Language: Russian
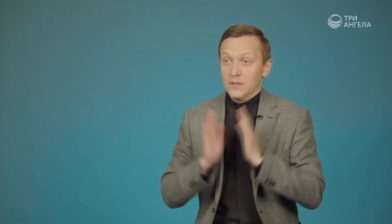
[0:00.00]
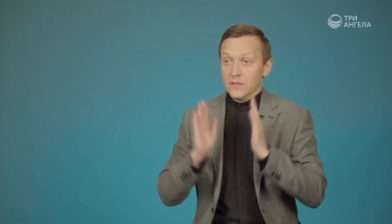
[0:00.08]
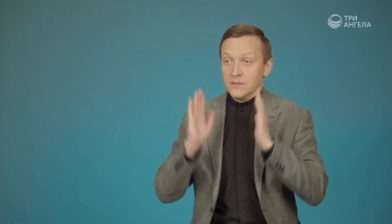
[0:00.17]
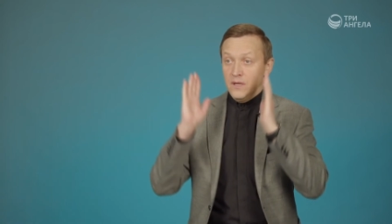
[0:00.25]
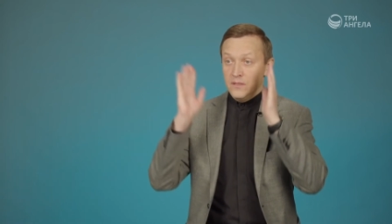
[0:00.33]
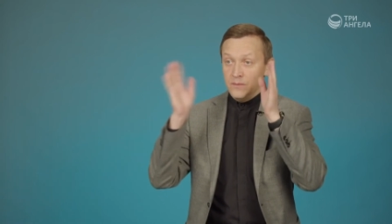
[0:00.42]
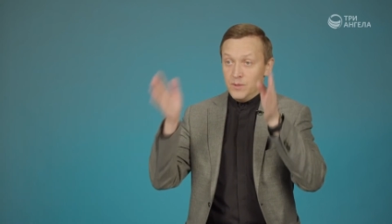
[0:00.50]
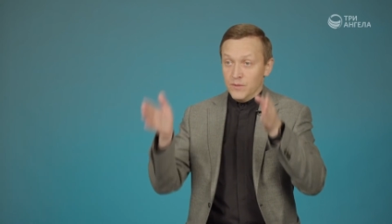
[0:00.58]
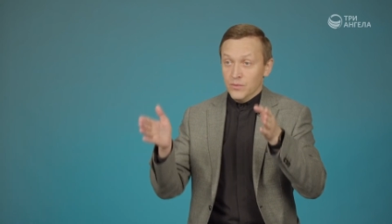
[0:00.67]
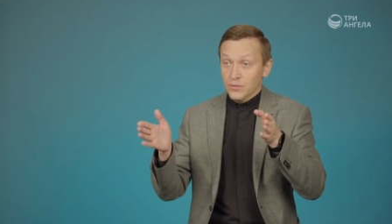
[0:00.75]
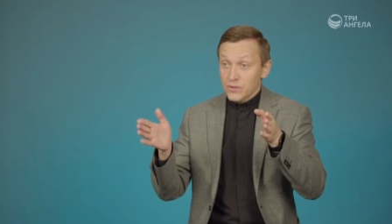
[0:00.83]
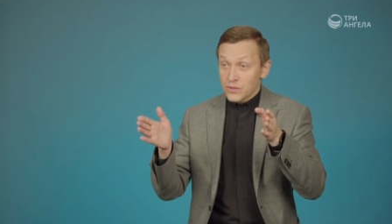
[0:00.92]
Я знаю
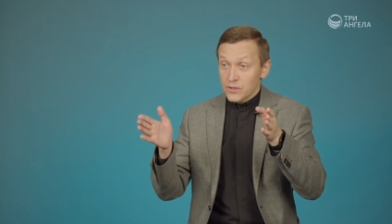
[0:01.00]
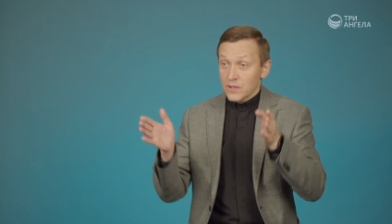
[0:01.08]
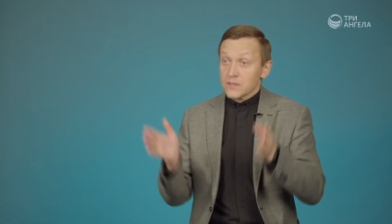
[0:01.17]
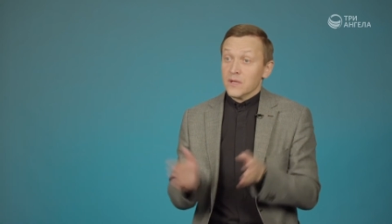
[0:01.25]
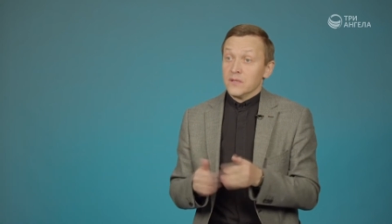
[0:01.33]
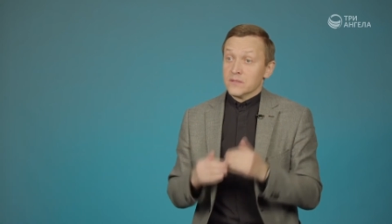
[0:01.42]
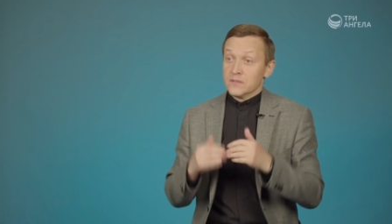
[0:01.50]
теперь будущее, я знаю